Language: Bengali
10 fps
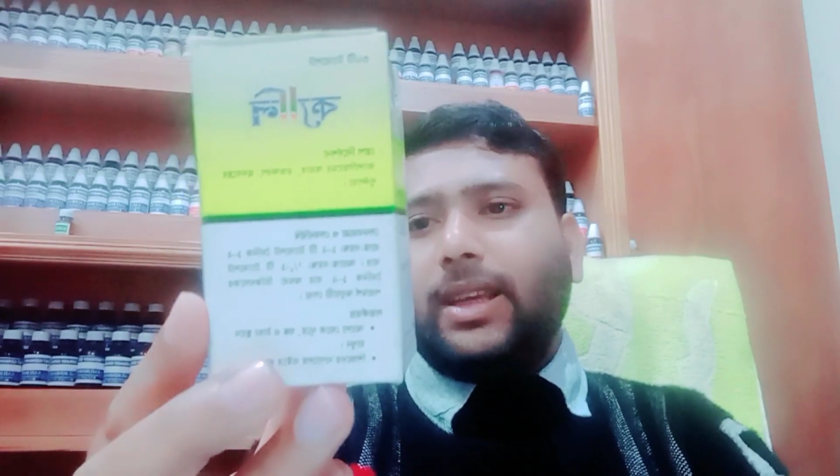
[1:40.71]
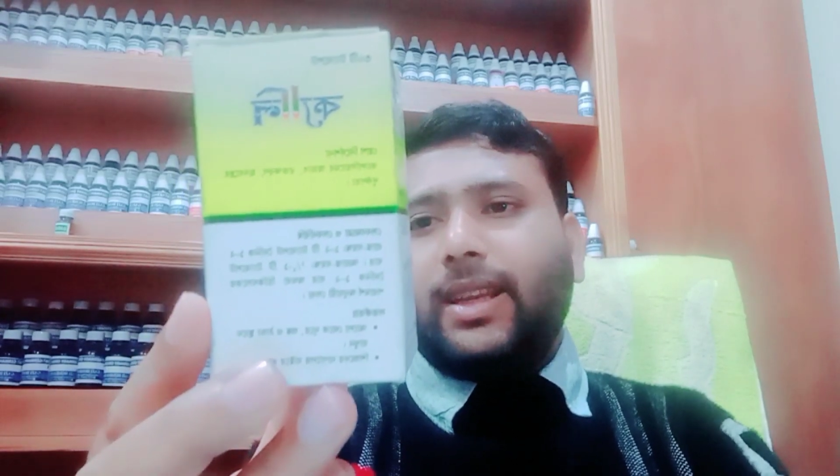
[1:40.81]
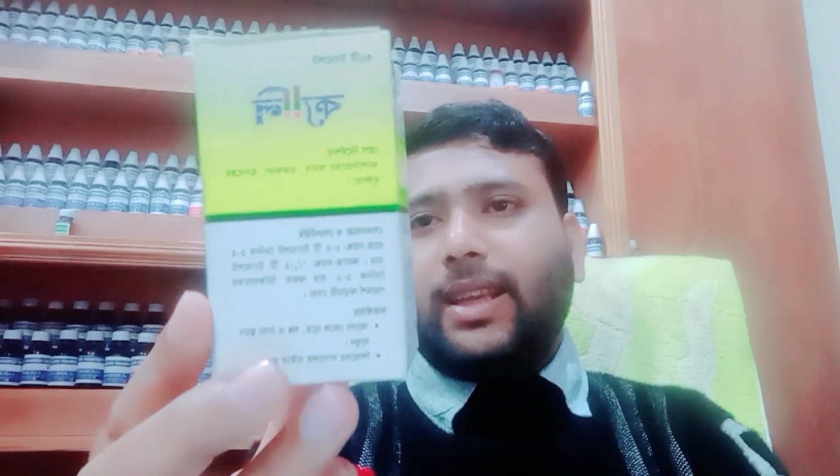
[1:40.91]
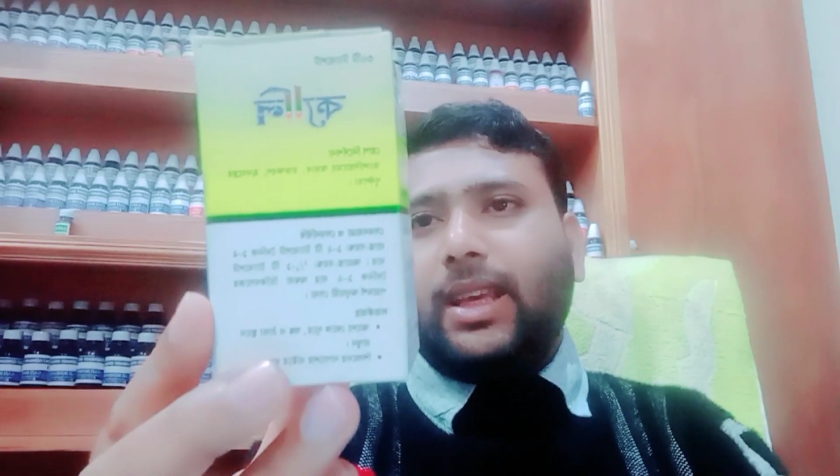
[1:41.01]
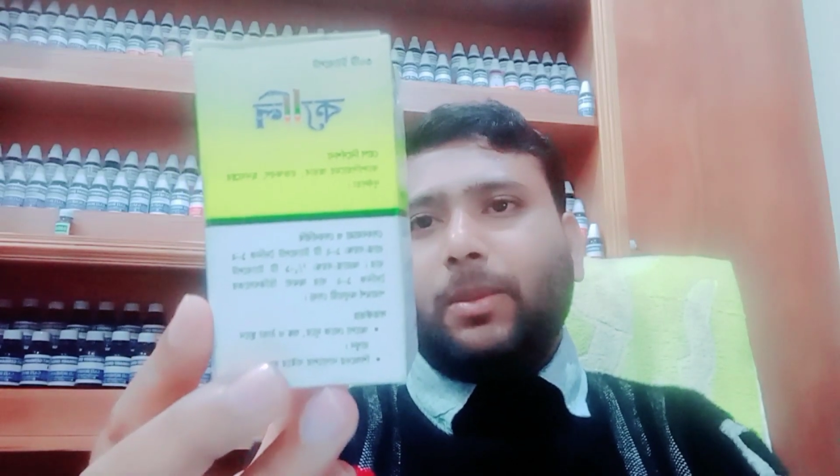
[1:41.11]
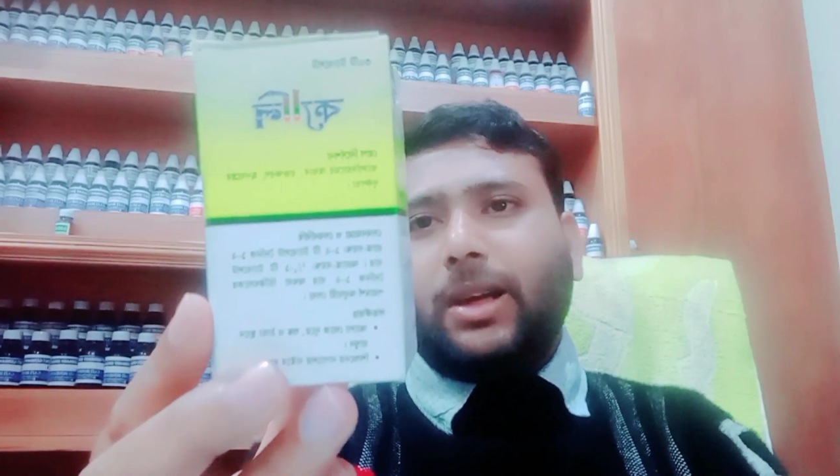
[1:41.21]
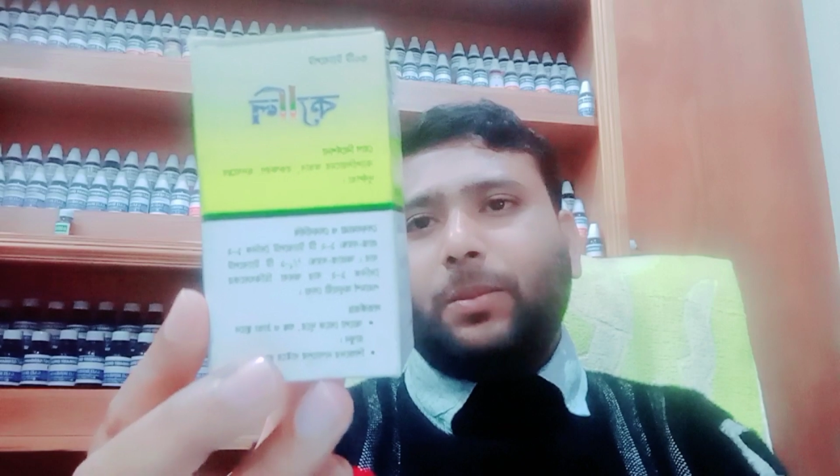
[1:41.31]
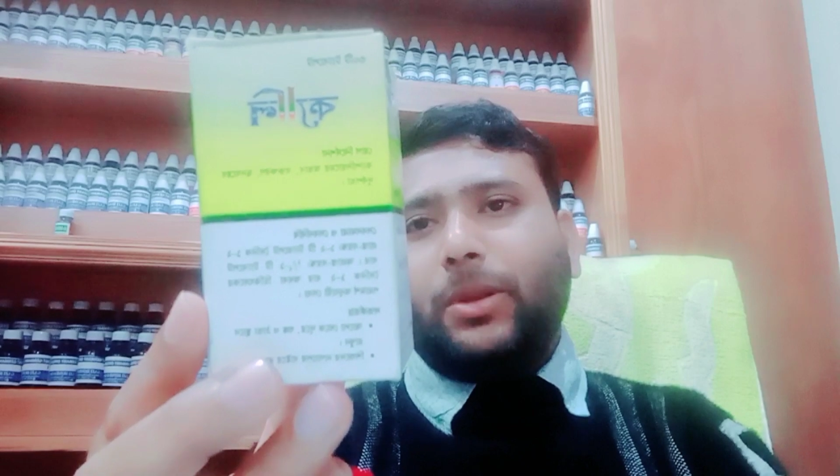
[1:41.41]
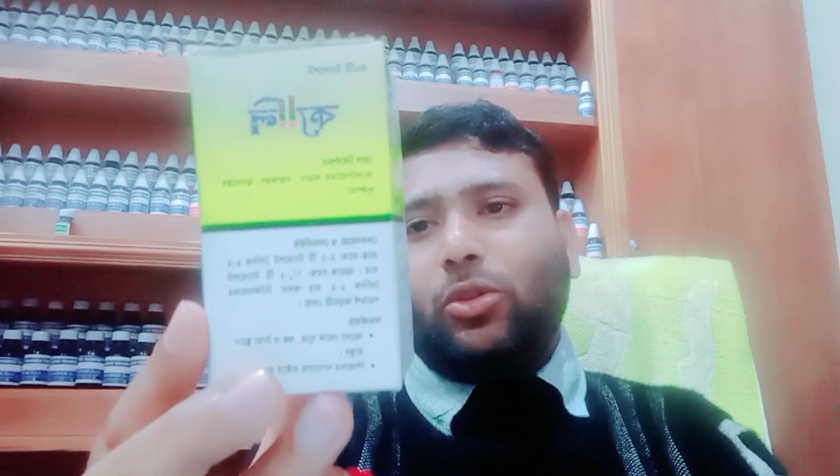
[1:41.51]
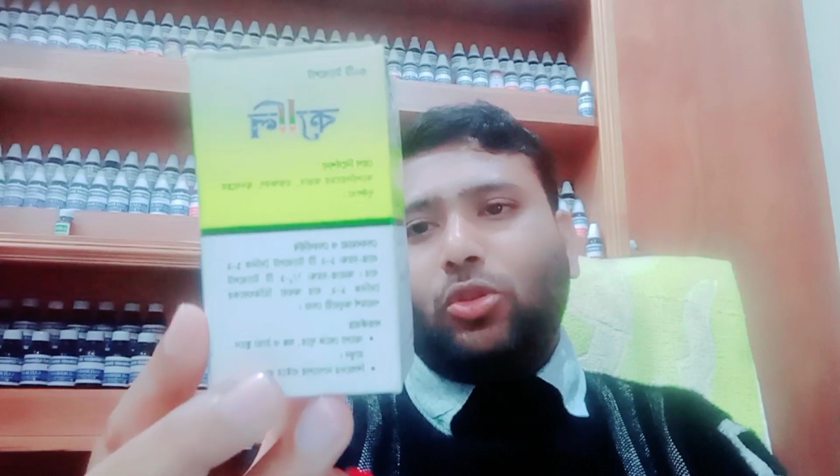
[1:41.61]
এর
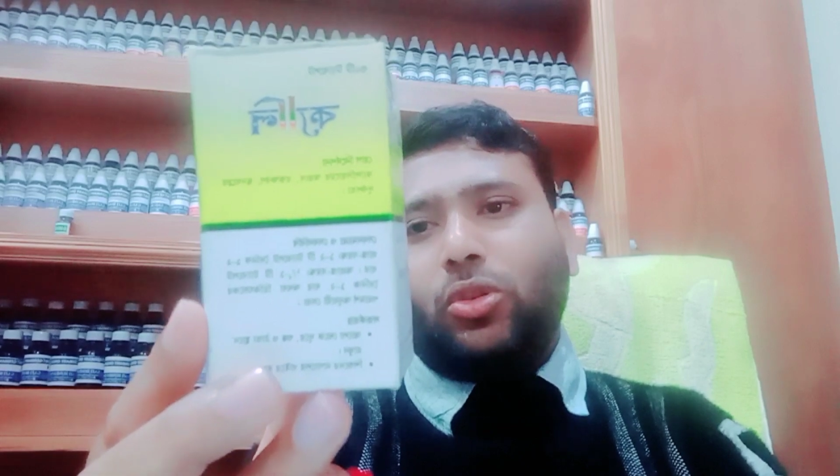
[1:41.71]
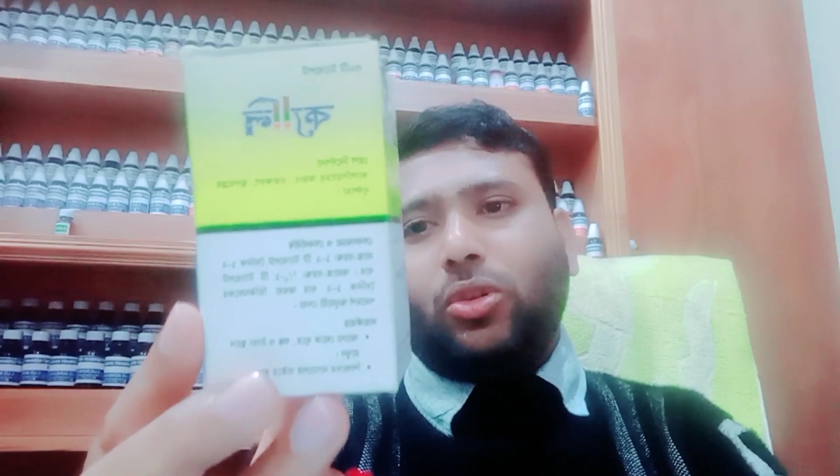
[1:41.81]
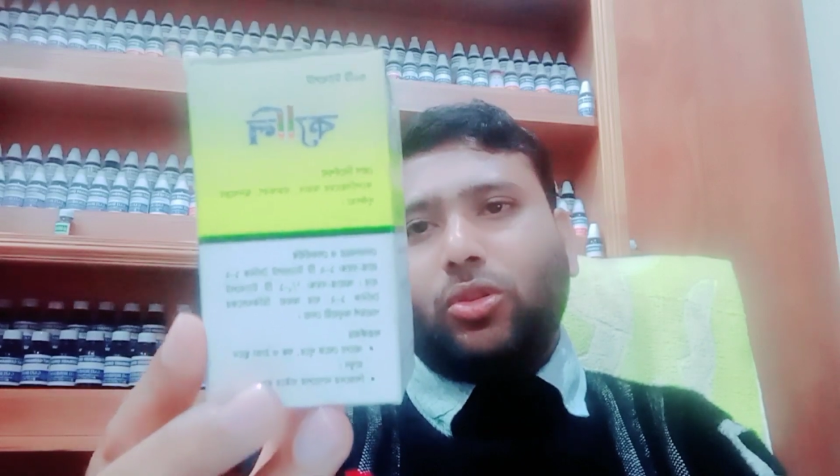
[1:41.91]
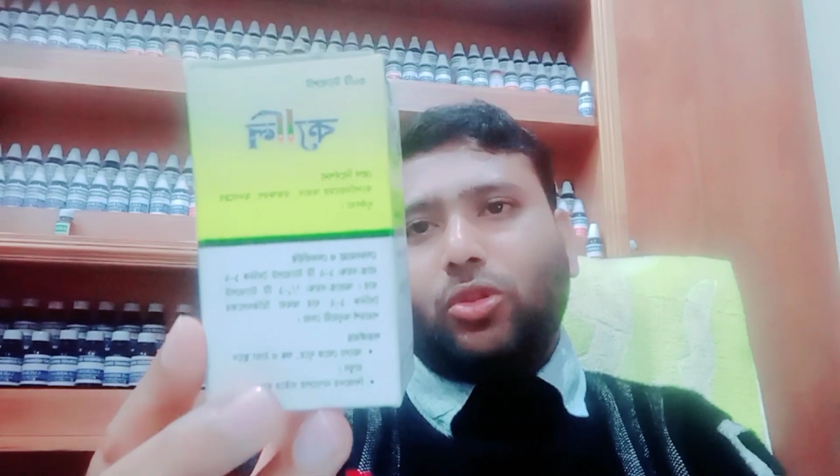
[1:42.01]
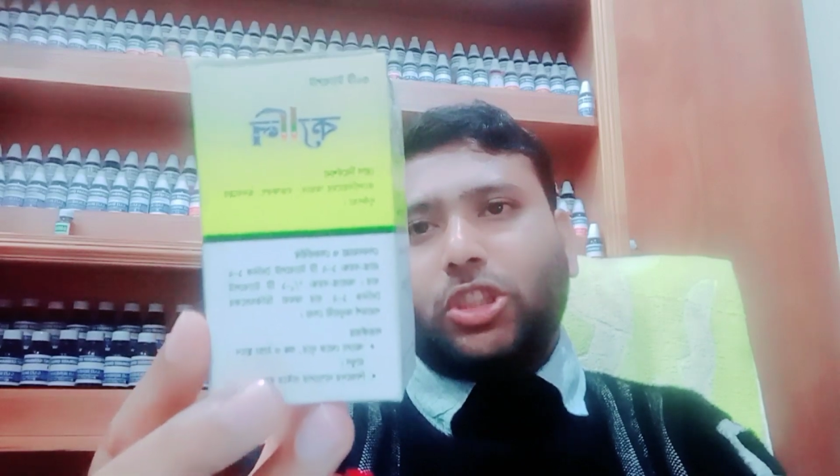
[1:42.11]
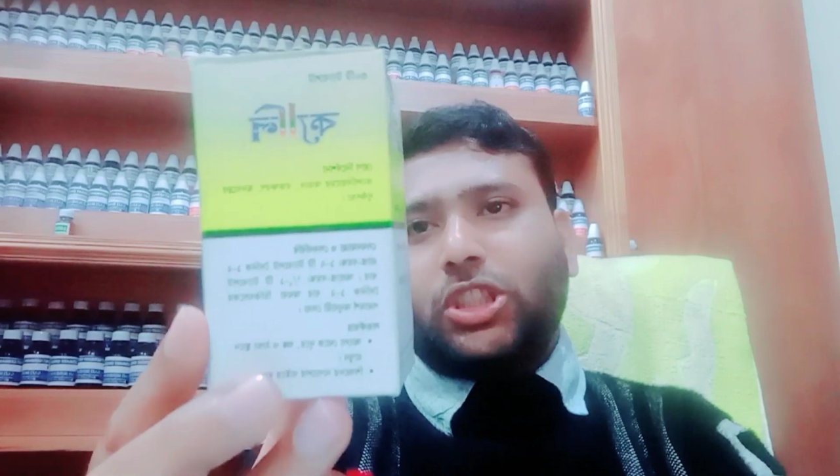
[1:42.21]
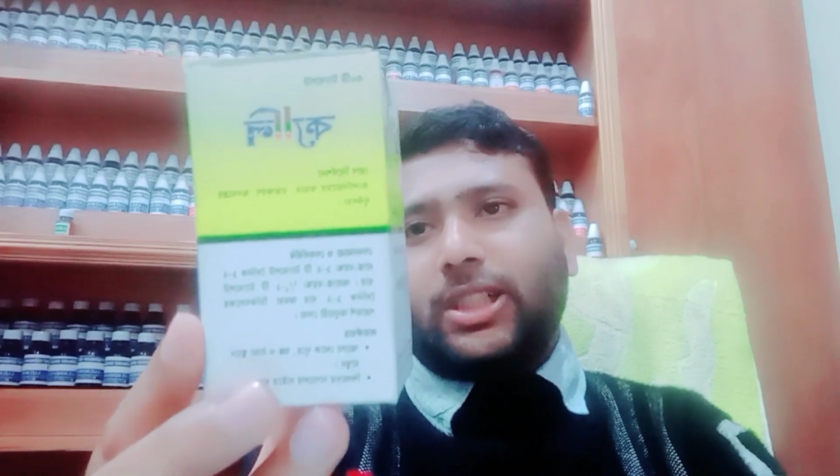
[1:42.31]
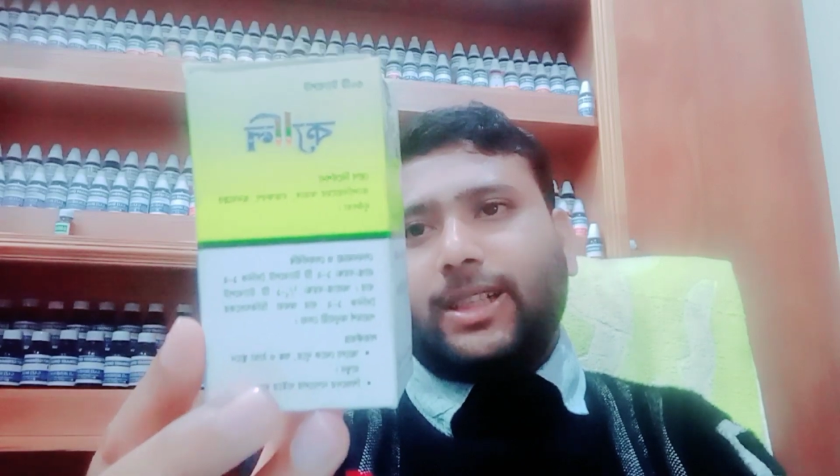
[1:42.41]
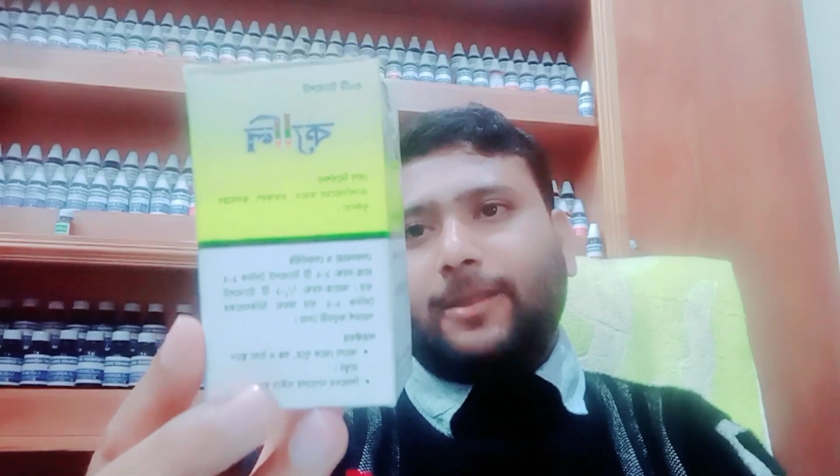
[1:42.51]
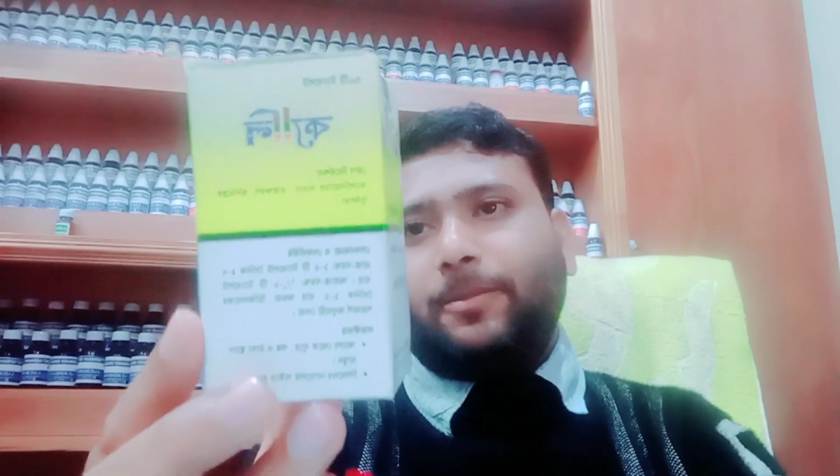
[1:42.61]
এমআরপি দুশো দশ
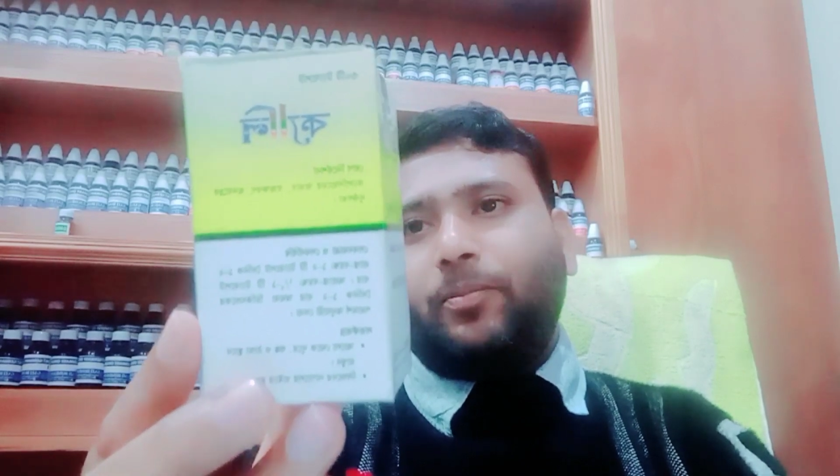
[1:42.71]
টাকা